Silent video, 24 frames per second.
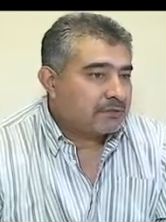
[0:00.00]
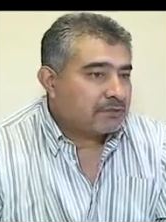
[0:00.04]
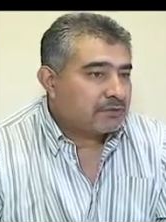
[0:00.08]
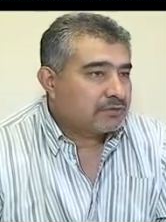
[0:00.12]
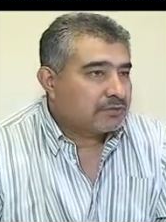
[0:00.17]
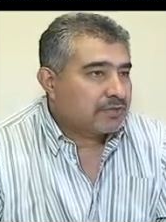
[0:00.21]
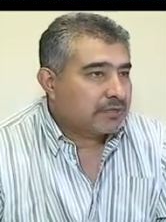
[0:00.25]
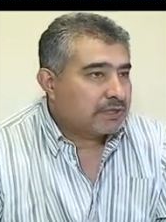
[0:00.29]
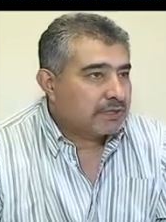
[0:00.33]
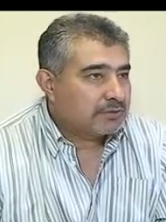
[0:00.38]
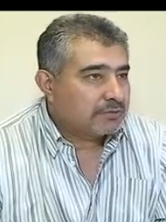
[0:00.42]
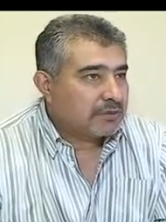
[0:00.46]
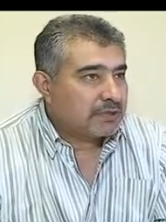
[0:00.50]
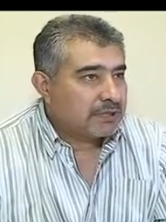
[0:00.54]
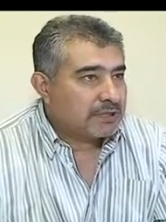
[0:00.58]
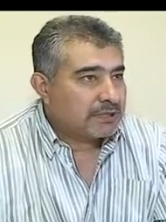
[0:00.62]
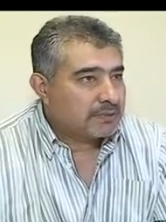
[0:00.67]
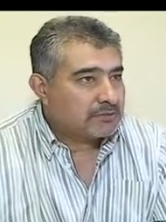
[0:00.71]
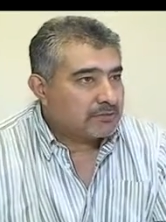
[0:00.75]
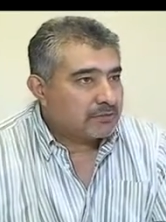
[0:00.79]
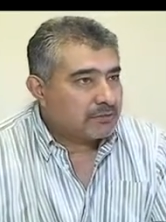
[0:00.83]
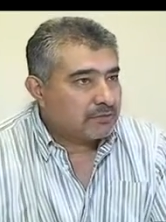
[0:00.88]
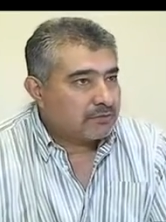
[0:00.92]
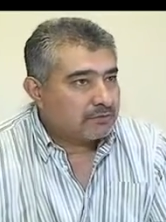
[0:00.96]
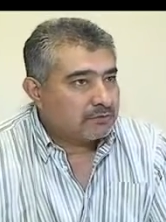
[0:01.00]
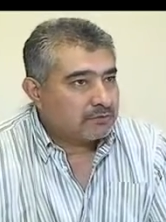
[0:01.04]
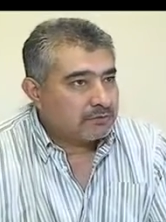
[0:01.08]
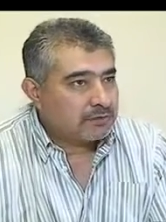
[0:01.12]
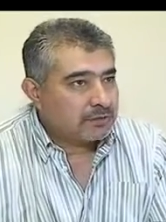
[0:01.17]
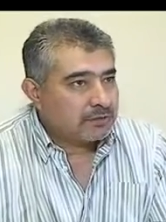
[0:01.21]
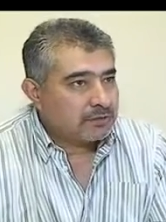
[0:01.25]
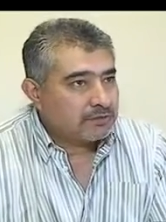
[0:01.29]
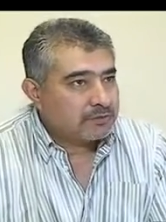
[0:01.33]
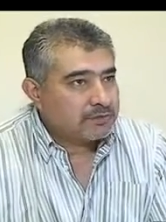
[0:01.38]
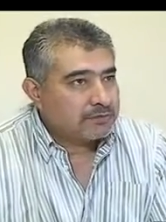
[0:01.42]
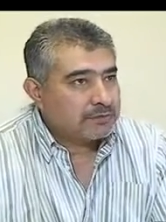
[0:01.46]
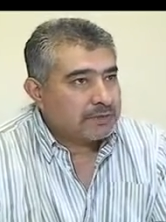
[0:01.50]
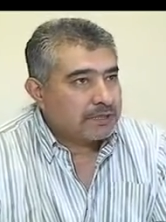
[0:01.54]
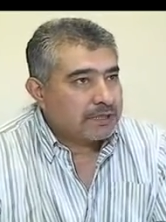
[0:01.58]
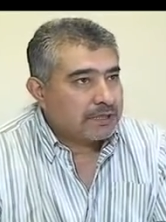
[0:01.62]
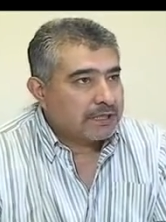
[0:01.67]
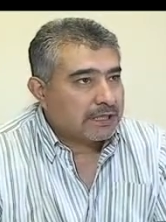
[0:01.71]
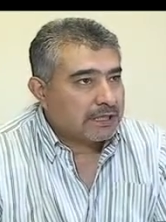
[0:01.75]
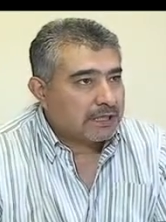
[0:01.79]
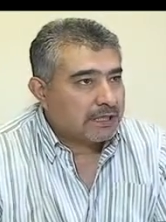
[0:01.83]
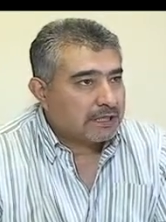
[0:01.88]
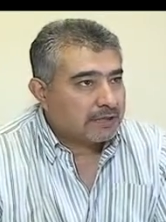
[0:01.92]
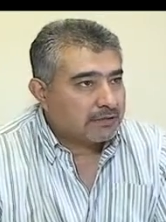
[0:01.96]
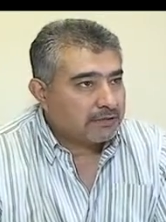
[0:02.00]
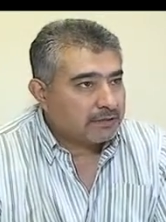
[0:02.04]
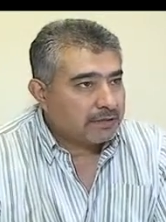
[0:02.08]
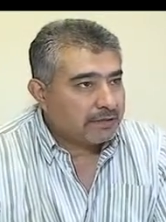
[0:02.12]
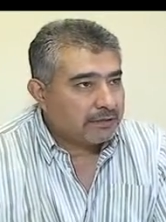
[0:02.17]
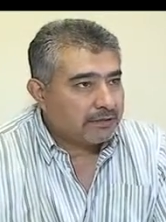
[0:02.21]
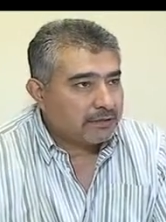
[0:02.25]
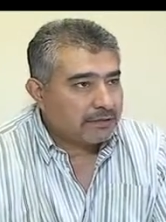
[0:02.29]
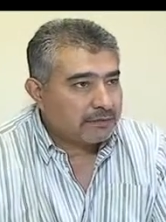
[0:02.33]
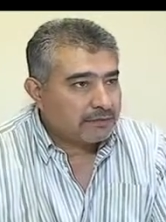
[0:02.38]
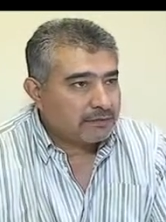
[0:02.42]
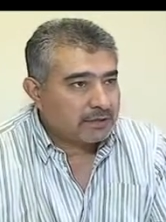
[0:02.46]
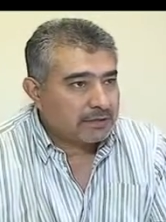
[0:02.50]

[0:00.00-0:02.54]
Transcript: bueno, citamos el caso de los juzgados civiles de Caleta Olivia,